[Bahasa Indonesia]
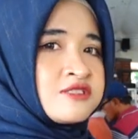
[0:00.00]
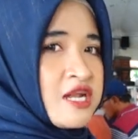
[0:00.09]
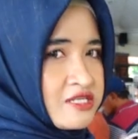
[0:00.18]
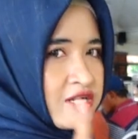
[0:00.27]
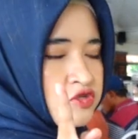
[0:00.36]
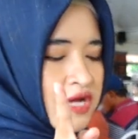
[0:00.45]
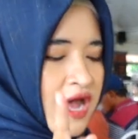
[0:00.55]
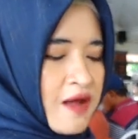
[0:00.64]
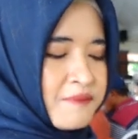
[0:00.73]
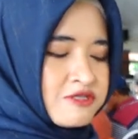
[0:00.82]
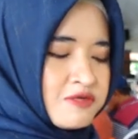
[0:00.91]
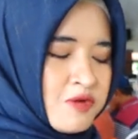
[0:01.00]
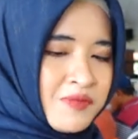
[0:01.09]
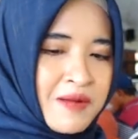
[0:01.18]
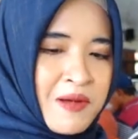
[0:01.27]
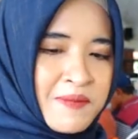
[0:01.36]
Tadi saya juga pesan
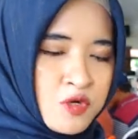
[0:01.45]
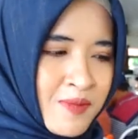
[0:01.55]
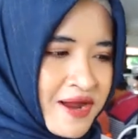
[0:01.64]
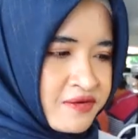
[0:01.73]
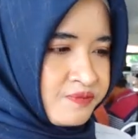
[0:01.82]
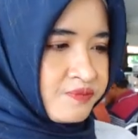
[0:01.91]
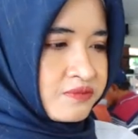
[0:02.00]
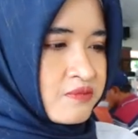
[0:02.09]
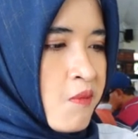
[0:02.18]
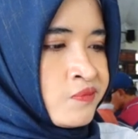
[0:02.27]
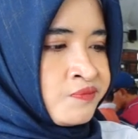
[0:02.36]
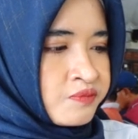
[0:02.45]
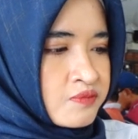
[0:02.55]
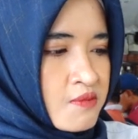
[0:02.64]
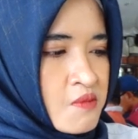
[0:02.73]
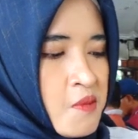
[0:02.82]
beberapa minuman. Hmm.
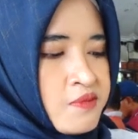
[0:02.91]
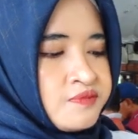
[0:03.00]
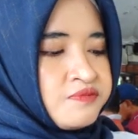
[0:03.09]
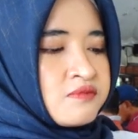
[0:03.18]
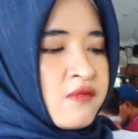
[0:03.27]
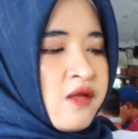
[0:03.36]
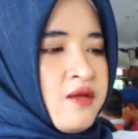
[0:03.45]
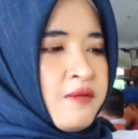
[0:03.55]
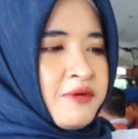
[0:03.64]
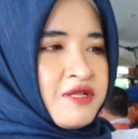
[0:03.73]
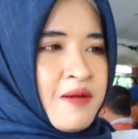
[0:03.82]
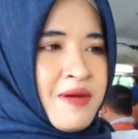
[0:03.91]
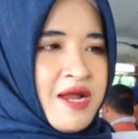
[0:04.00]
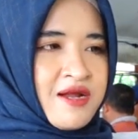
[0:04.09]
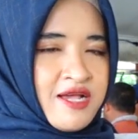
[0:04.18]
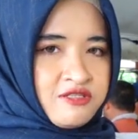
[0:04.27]
Yang pertama
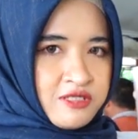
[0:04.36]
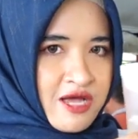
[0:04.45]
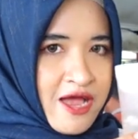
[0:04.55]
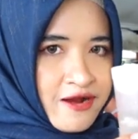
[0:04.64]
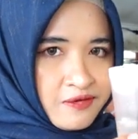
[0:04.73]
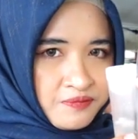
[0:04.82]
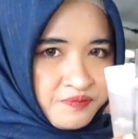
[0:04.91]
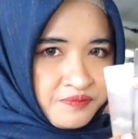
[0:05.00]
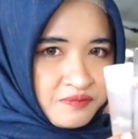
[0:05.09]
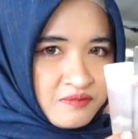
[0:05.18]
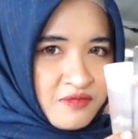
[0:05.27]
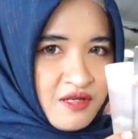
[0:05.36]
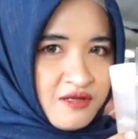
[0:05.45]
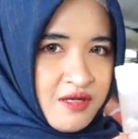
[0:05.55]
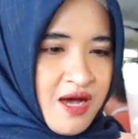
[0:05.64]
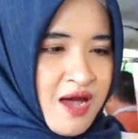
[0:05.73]
ada es degan.
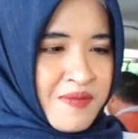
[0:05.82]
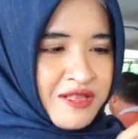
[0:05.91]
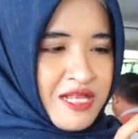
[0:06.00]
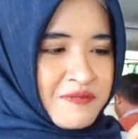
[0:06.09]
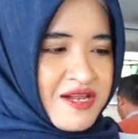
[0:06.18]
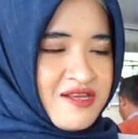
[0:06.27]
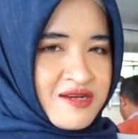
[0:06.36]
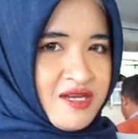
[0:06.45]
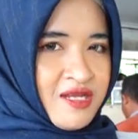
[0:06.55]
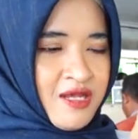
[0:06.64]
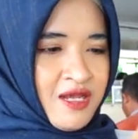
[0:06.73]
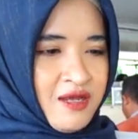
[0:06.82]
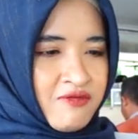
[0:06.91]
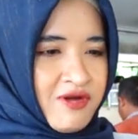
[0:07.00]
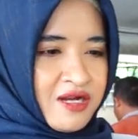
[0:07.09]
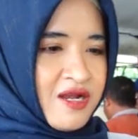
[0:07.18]
Wah, mantap kali kan nih.
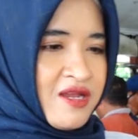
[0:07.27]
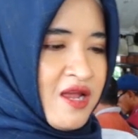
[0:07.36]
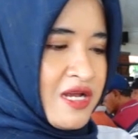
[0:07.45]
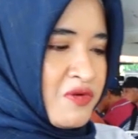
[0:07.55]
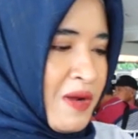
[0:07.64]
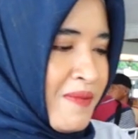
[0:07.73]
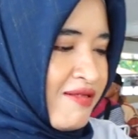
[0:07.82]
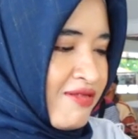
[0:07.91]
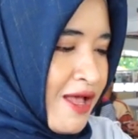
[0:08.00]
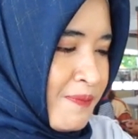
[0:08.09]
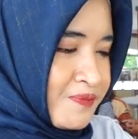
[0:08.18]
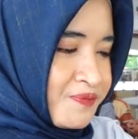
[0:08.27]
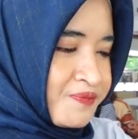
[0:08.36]
Warnanya aja udah mantap.